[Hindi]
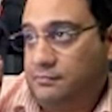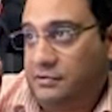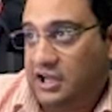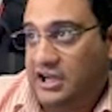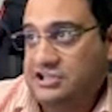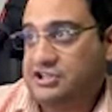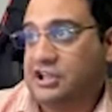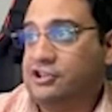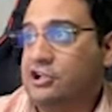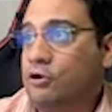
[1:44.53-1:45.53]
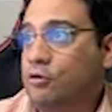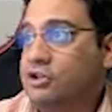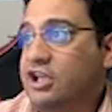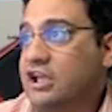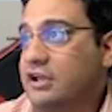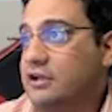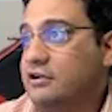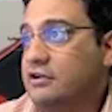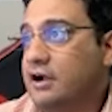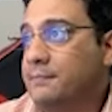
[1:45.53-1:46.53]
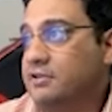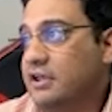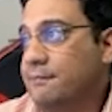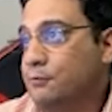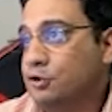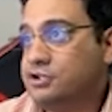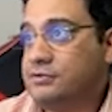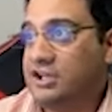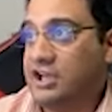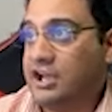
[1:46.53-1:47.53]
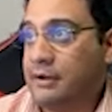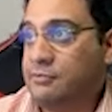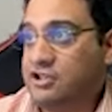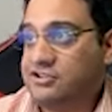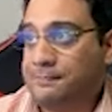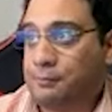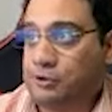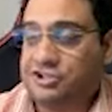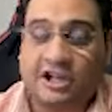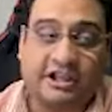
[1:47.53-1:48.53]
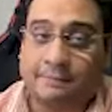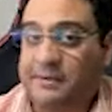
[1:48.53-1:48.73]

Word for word: लास्ट कितने लोगों ने अपने पोस्ट किए हैं अब मुझे सिर्फ पोस्ट देखना